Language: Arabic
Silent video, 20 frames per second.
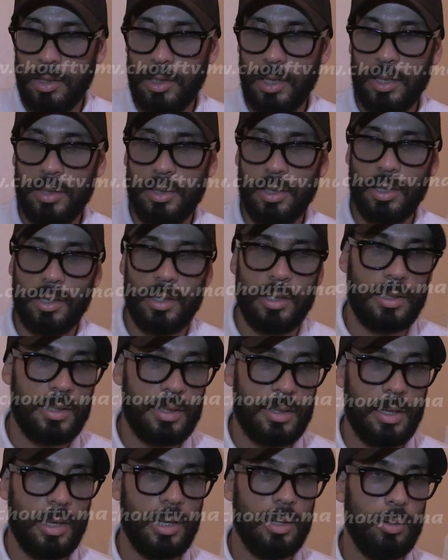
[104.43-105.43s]
لانها
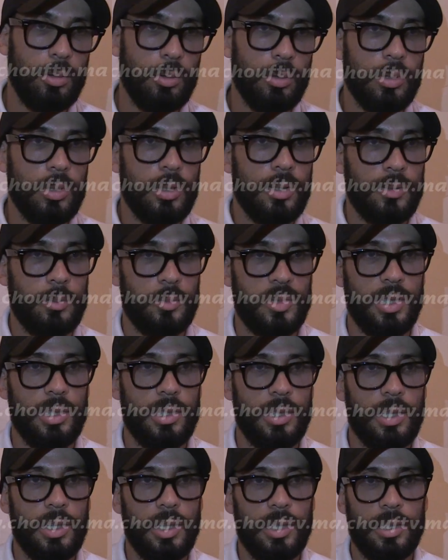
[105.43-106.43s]
كتستاهلو
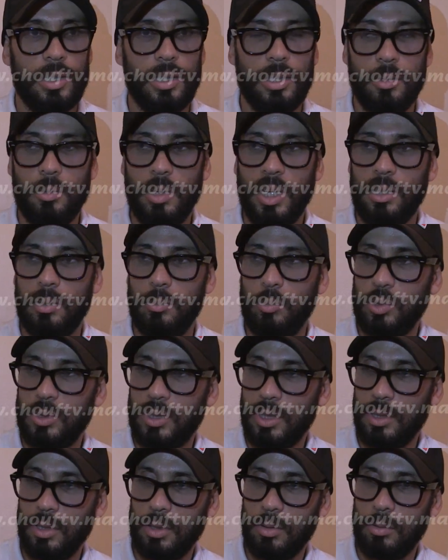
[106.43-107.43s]
فهمتيني يعني واحد
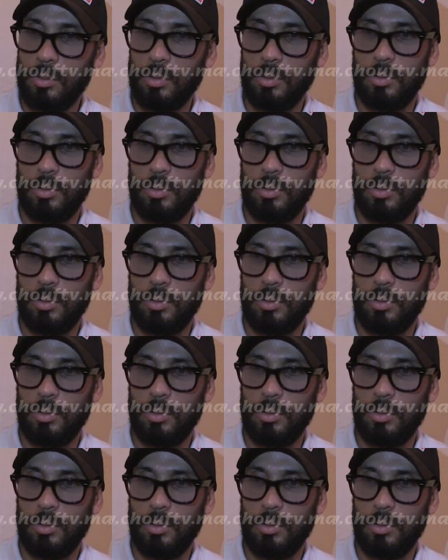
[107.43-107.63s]
المده